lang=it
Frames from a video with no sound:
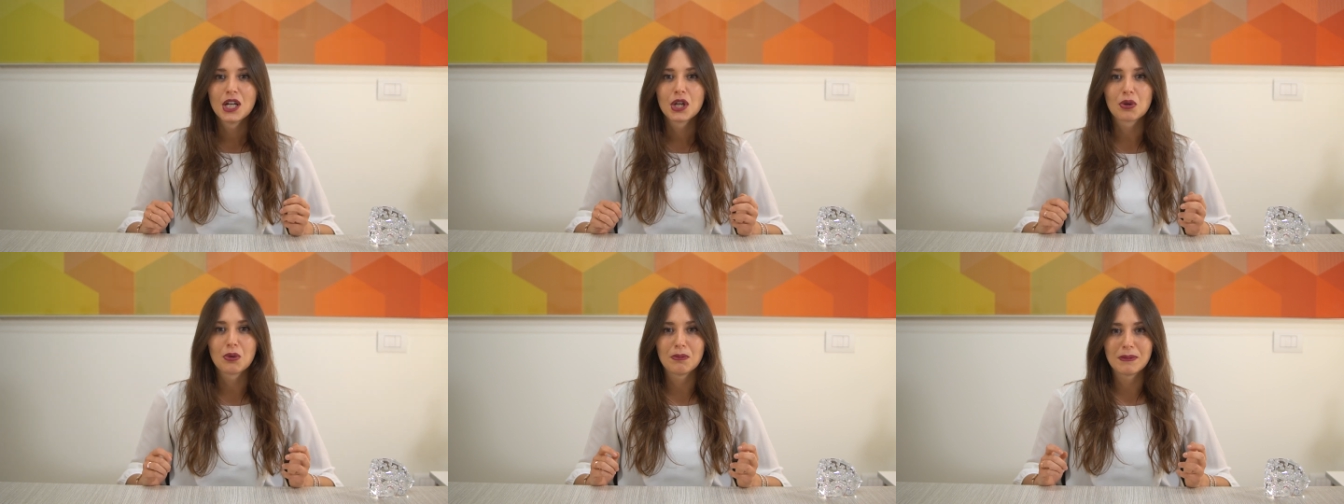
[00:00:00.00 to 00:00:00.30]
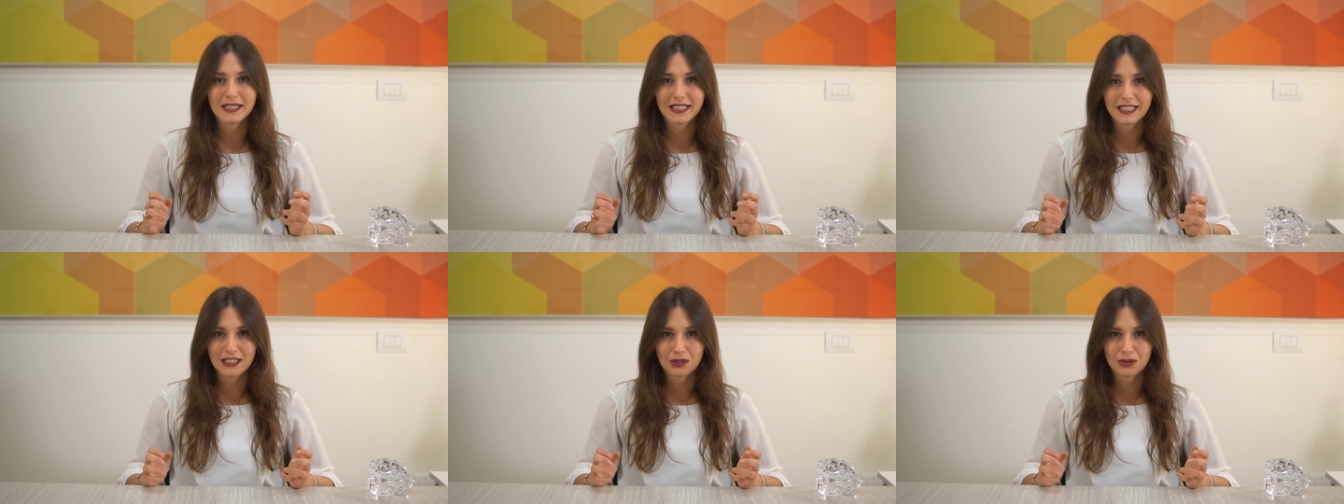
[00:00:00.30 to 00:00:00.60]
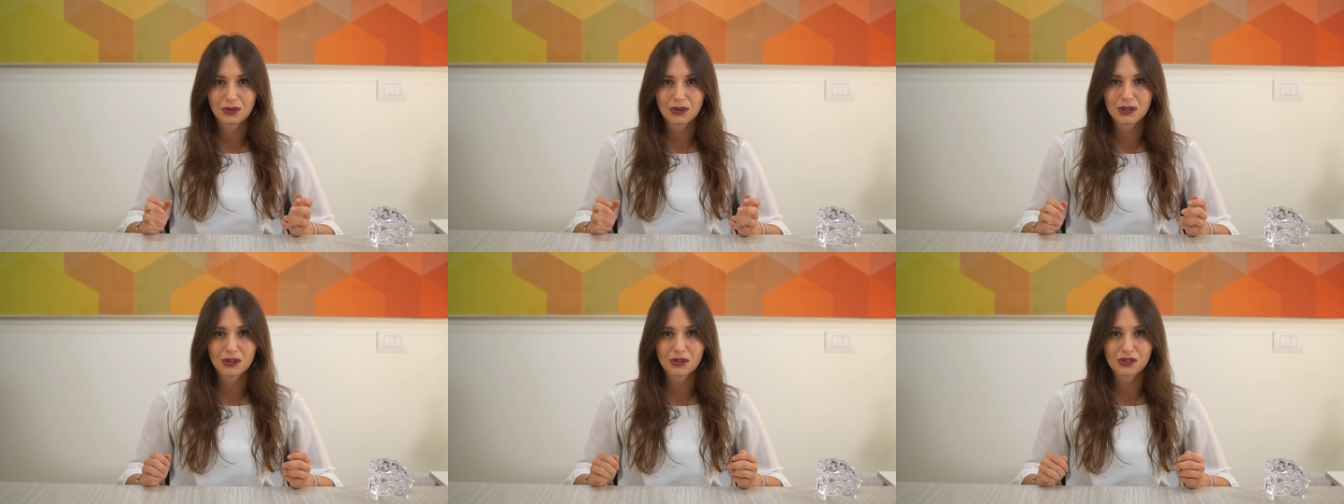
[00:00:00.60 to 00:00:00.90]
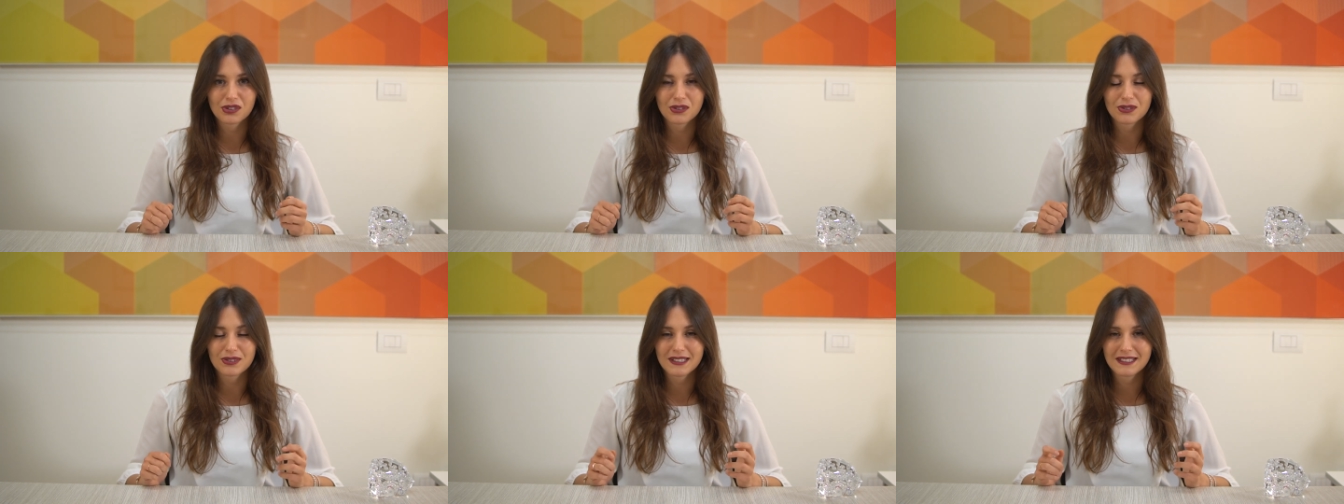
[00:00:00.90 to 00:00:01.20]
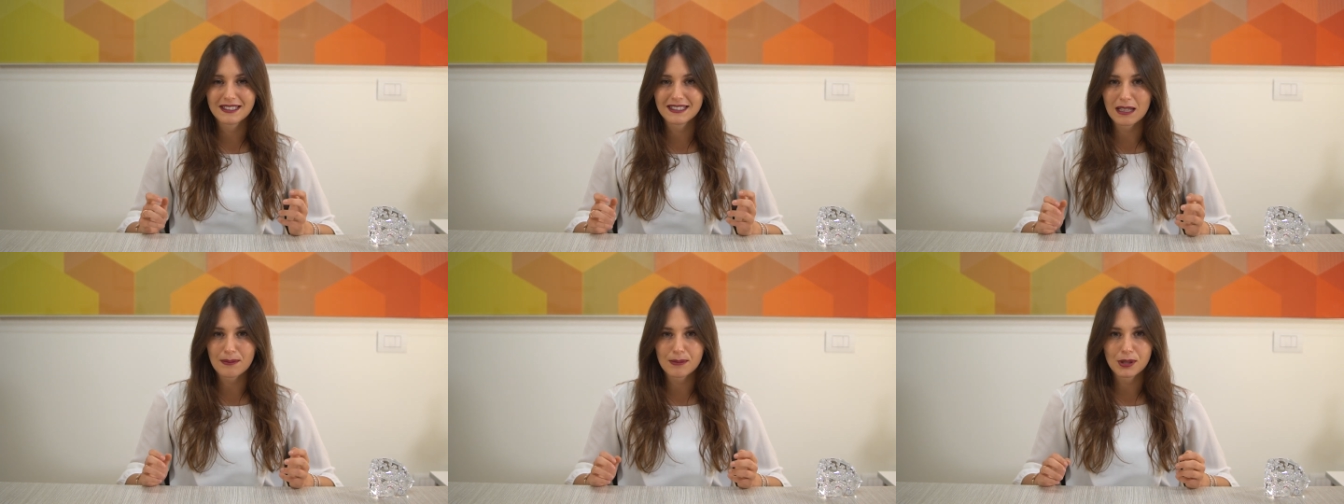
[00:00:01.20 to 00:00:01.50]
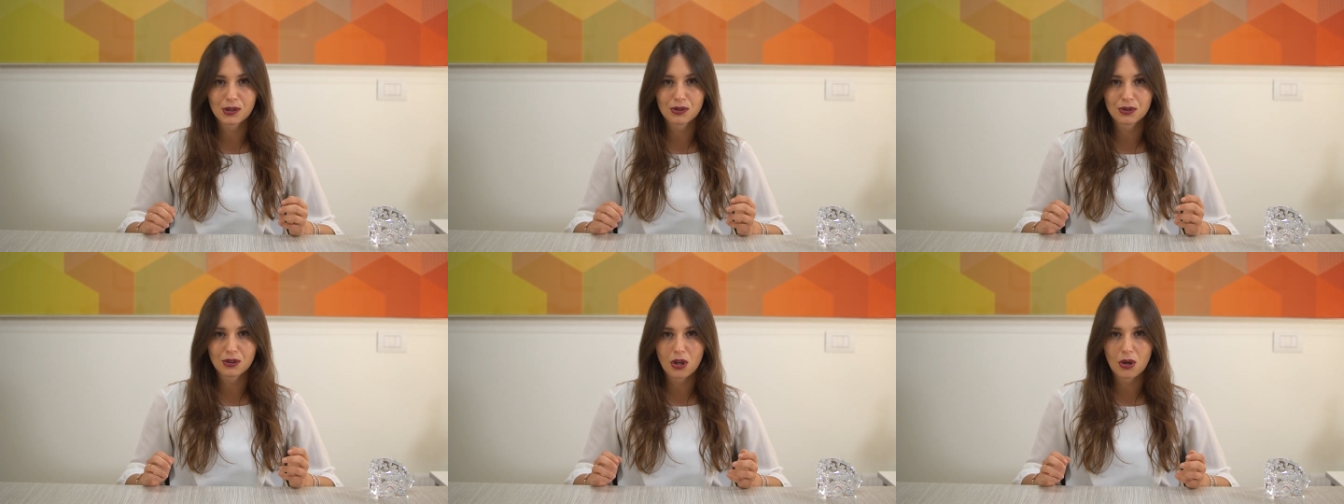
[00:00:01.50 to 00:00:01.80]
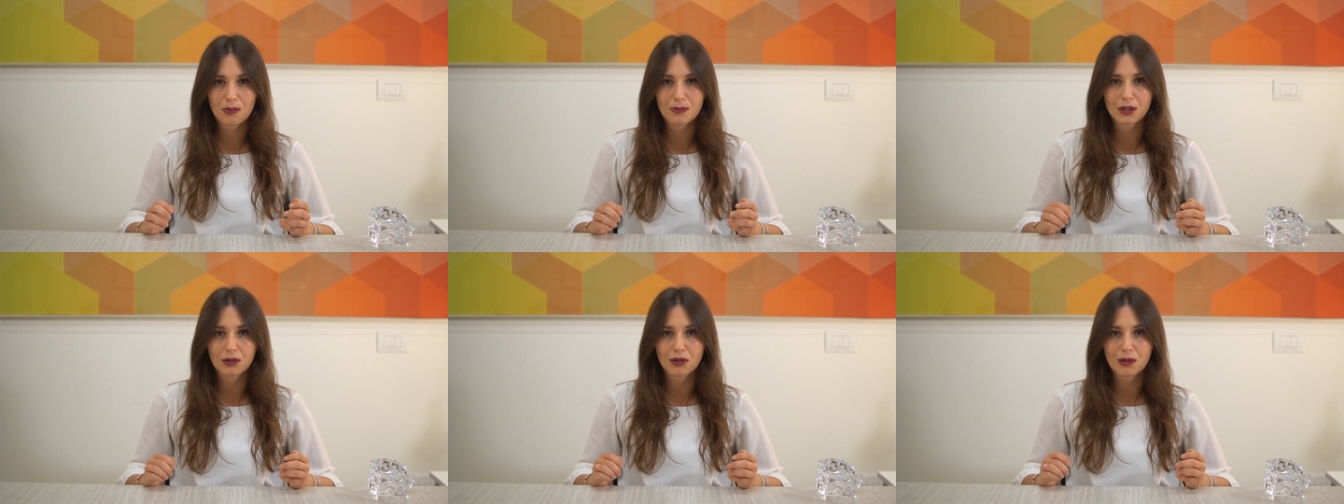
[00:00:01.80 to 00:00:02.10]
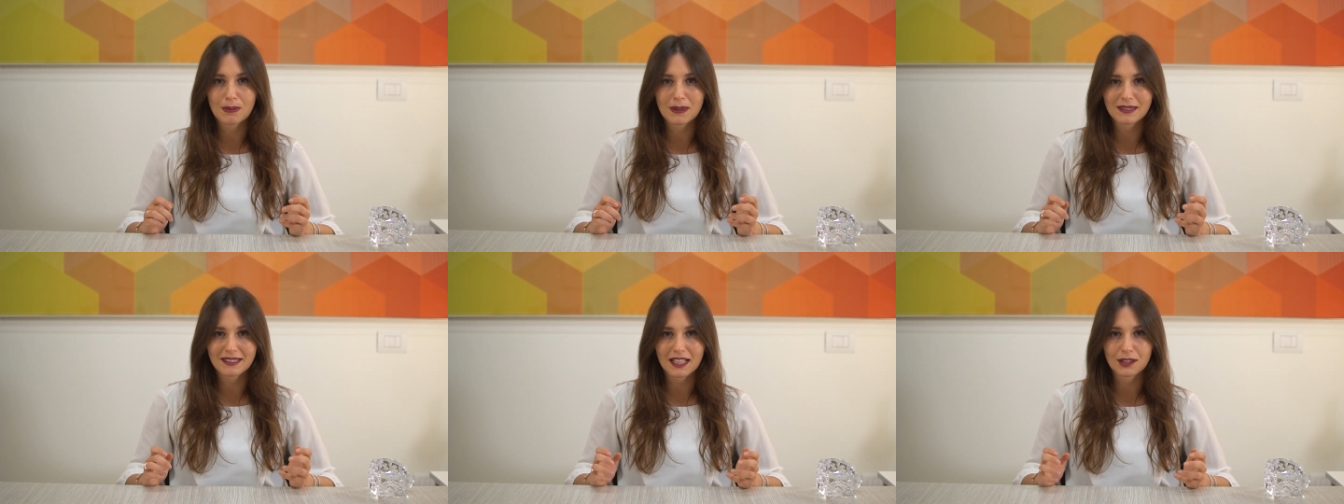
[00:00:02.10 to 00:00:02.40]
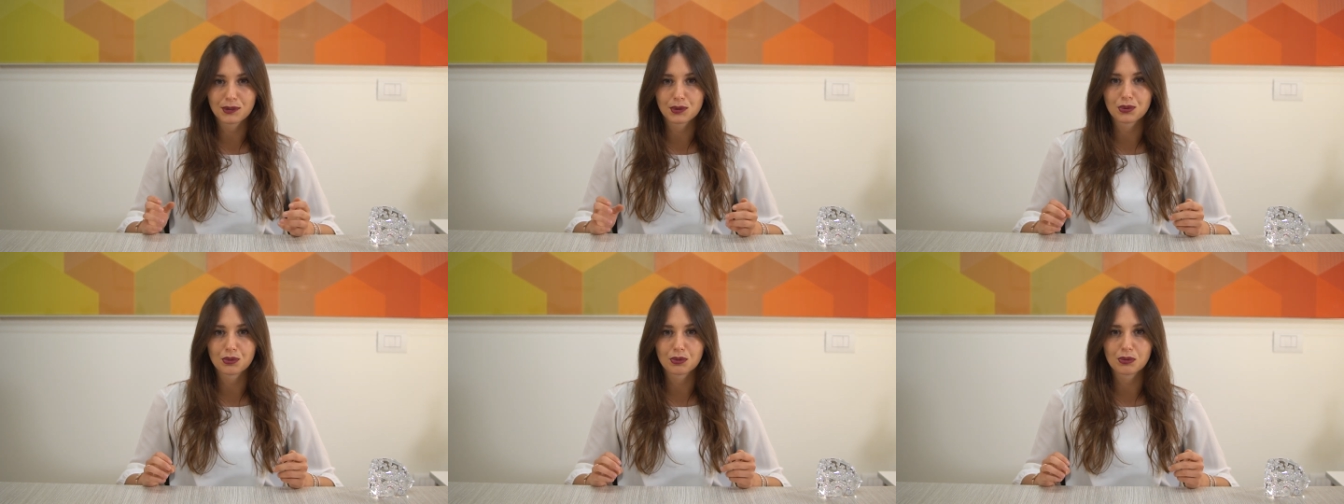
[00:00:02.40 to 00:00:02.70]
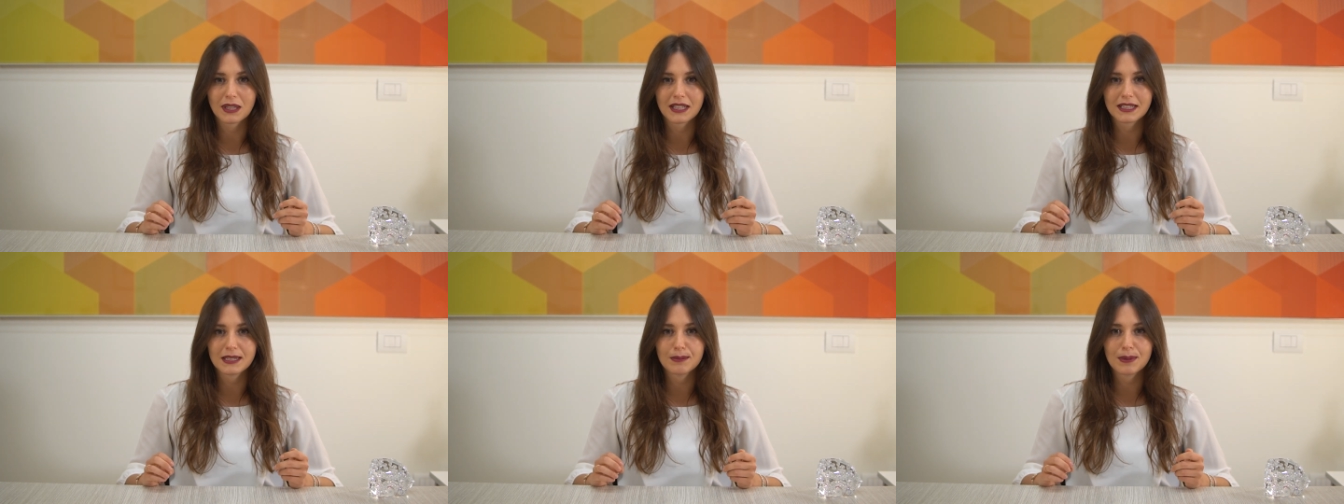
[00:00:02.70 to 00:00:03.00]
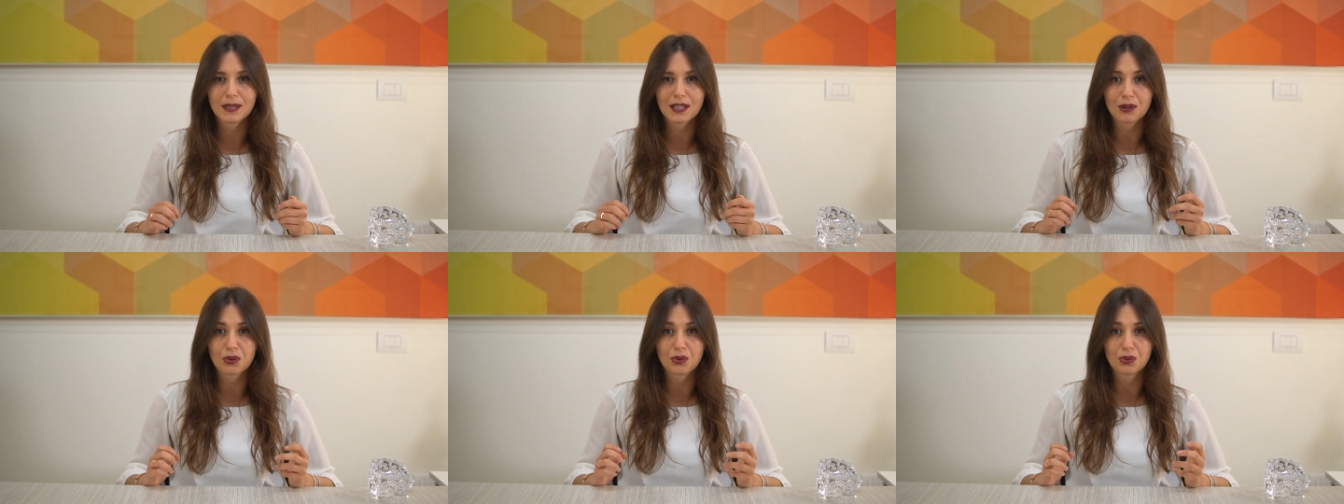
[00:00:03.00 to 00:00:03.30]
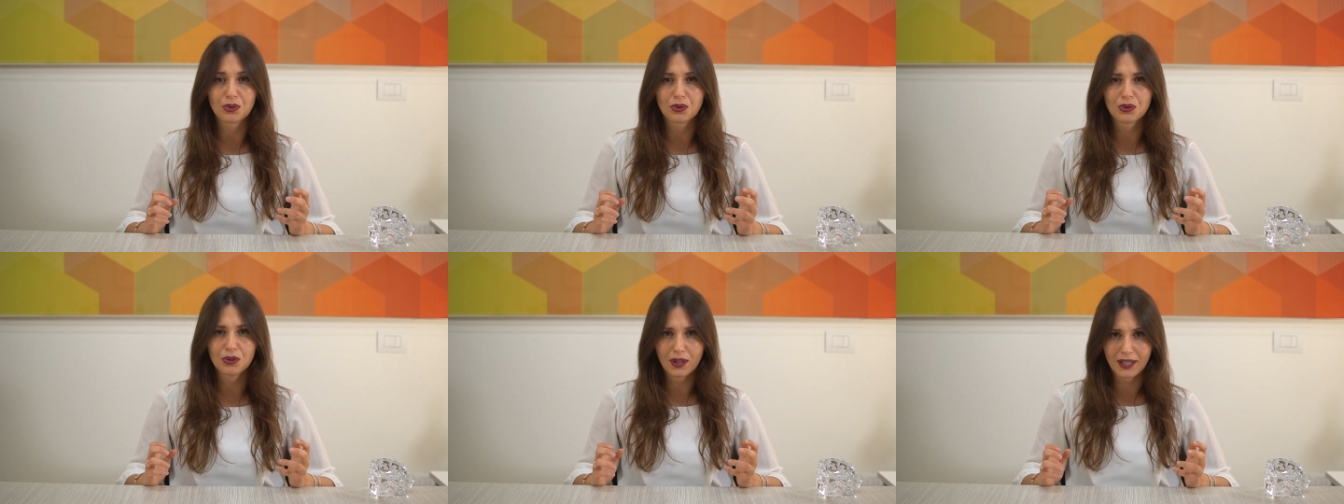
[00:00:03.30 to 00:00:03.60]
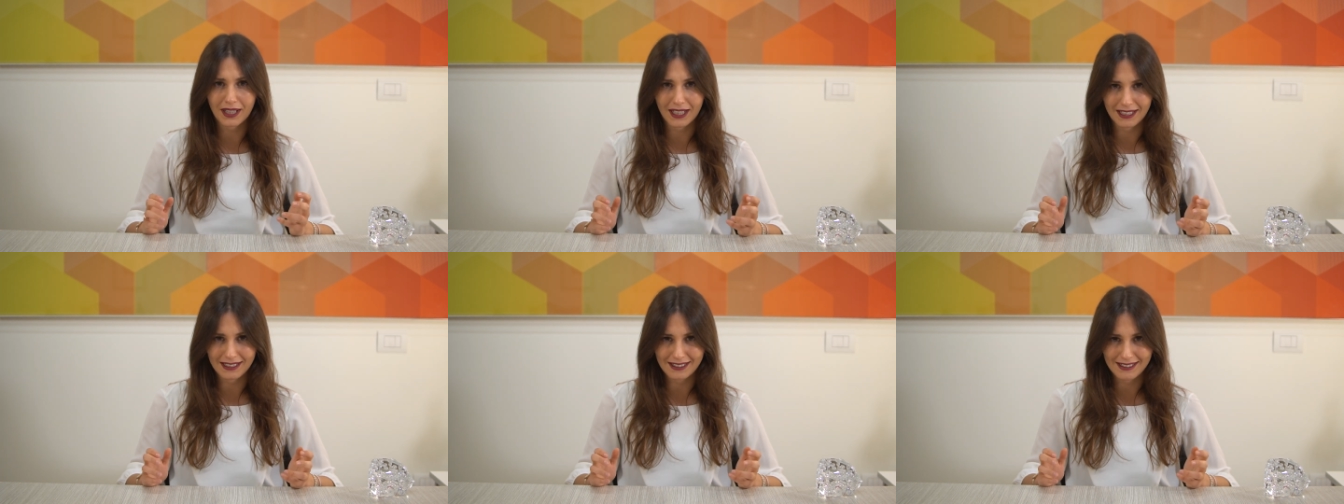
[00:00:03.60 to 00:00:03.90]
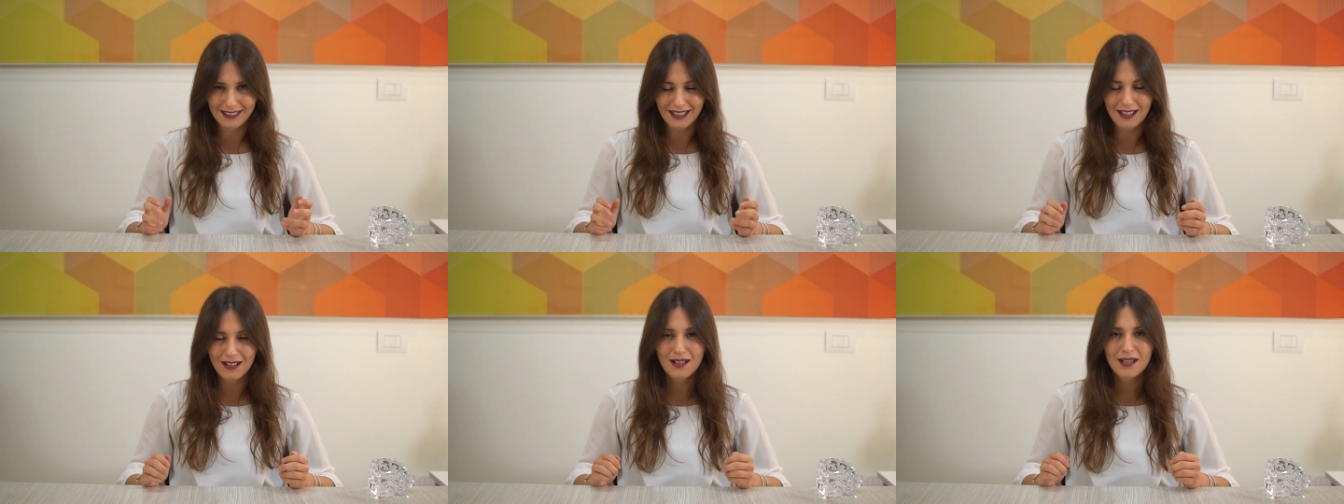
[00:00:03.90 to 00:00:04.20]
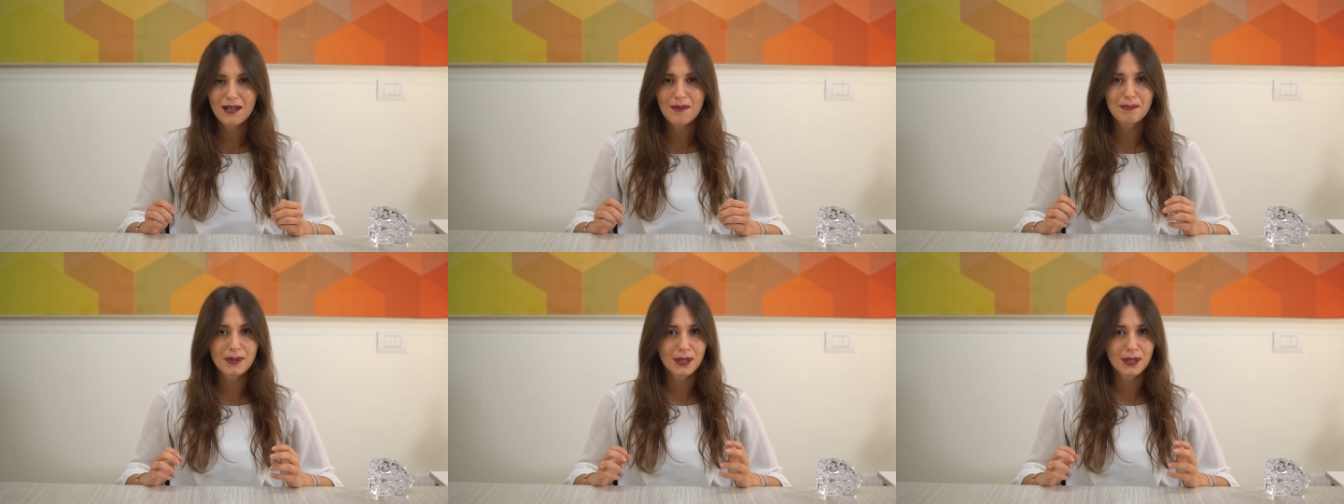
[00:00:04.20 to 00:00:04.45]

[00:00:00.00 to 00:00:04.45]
Come detto, il nostro sistema economico è basato sulla libera concorrenza,